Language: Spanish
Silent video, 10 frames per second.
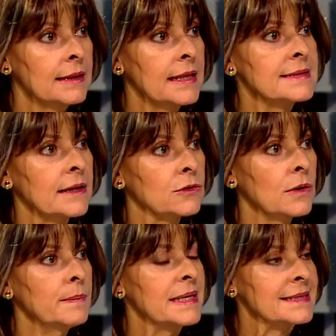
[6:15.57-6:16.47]
del
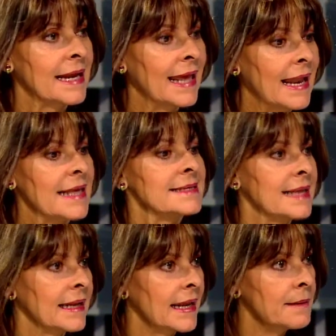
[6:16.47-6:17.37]
sector empresarial es
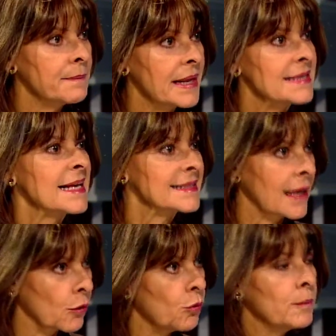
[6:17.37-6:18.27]
tener empresas
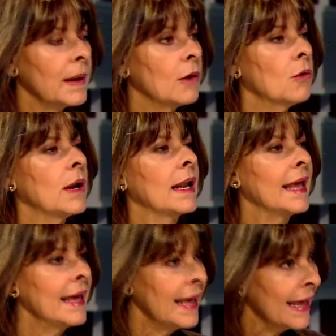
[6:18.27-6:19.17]
que cumplan con la
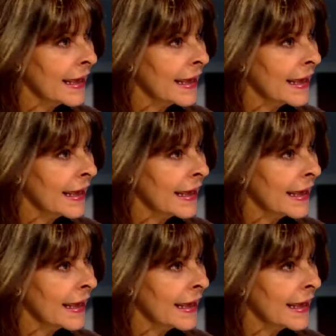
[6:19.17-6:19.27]
ley,